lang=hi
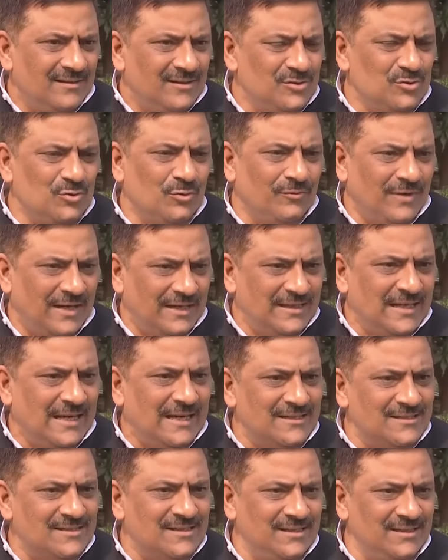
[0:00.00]
तो जो
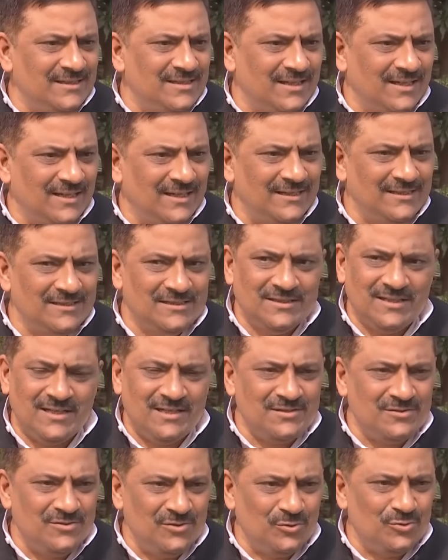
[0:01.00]
वायनाड सीट है इस
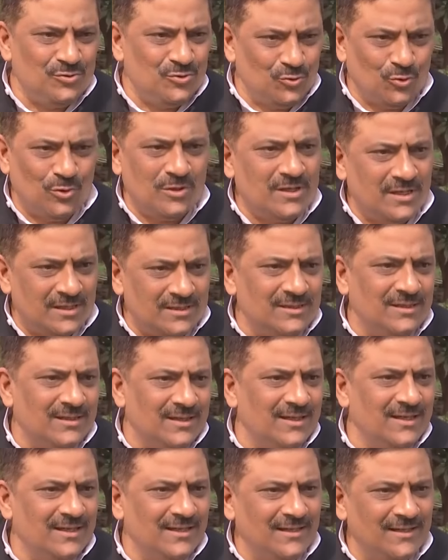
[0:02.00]
तरह जो जोक करते
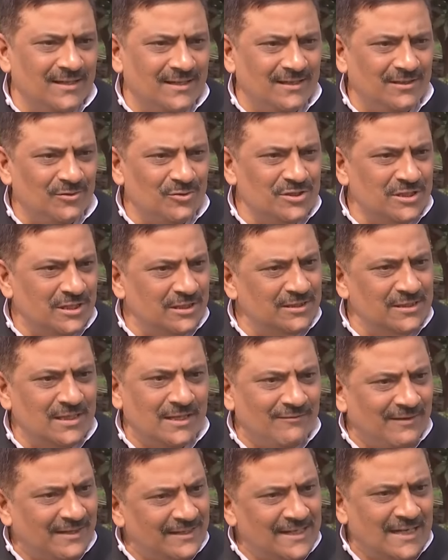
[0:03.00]
रहेंगे तो
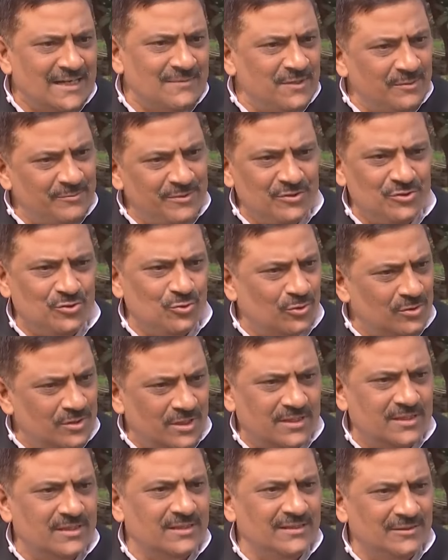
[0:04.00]
जनता वायनाड में भी जोक
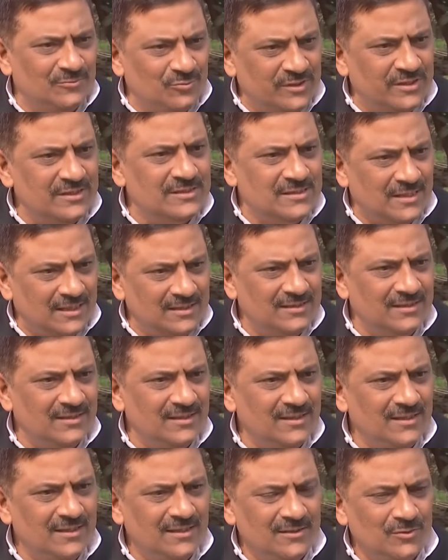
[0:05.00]
कर देगी उनके साथ
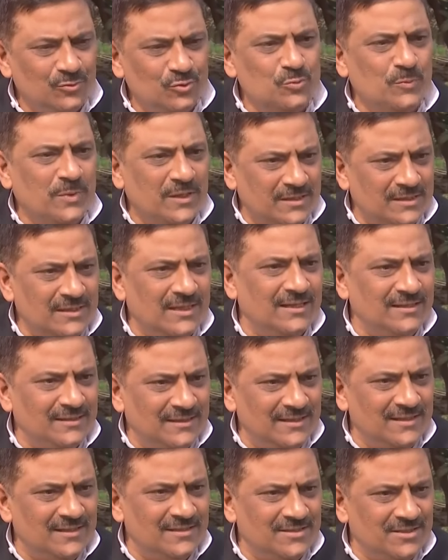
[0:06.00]
उस पर ध्यान
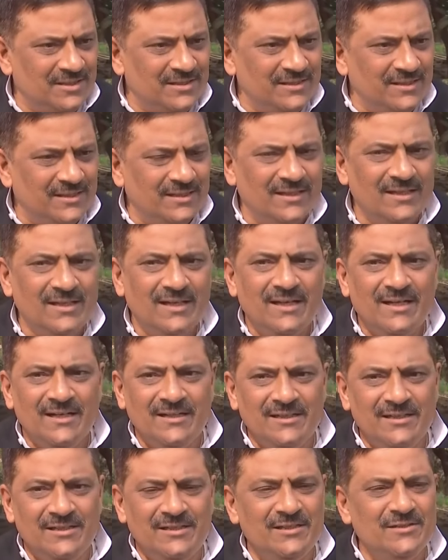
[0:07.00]
देना चाहिए
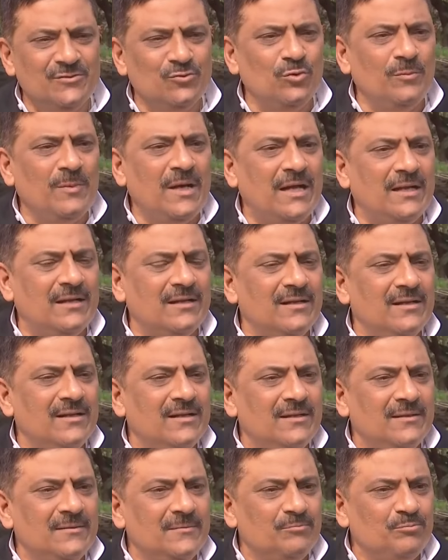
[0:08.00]
नीतीश कुमार
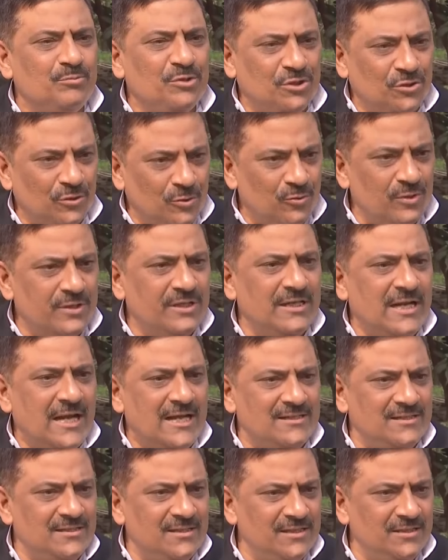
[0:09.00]
पिछड़ों की
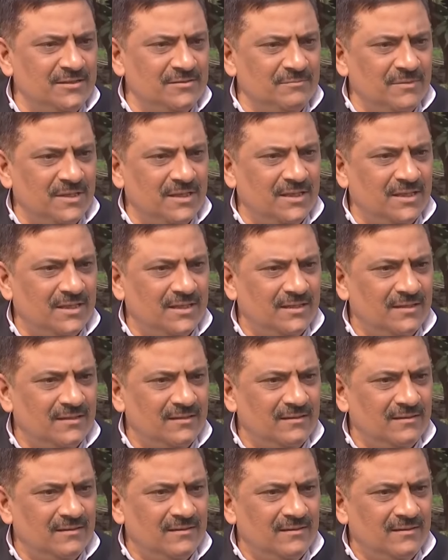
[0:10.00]
राजनीति में
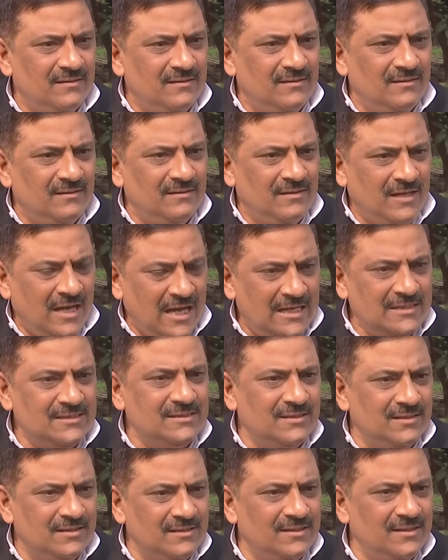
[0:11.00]

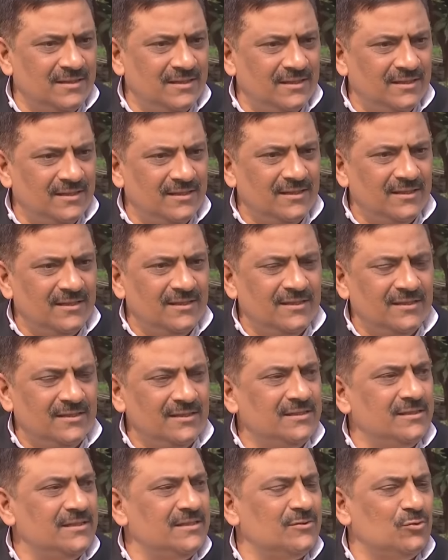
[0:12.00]
खास करके
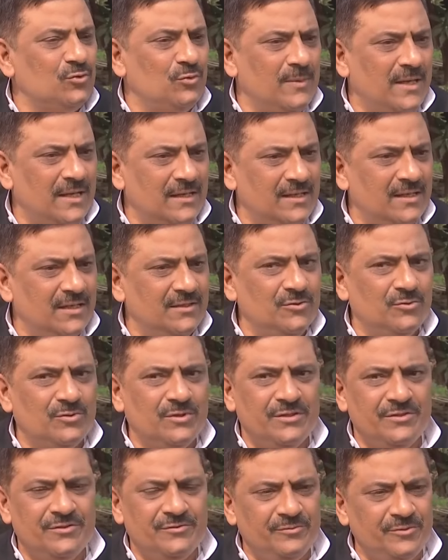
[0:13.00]
नीतीश कुमार का जो
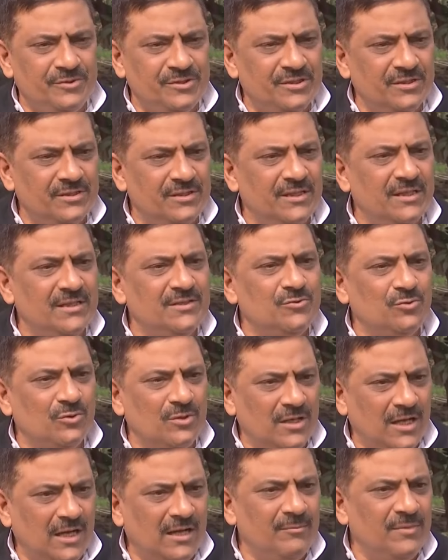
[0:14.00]
कंट्रीब्यूशन है जो
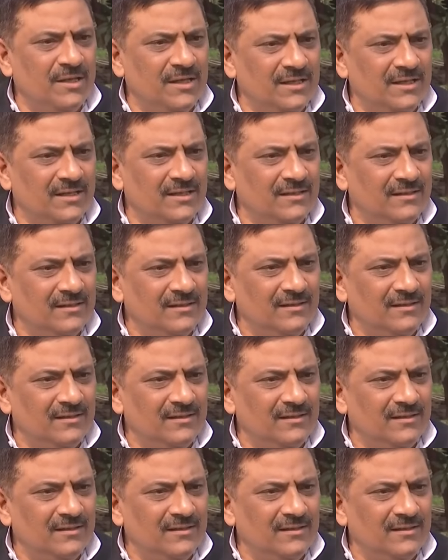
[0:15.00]
काम है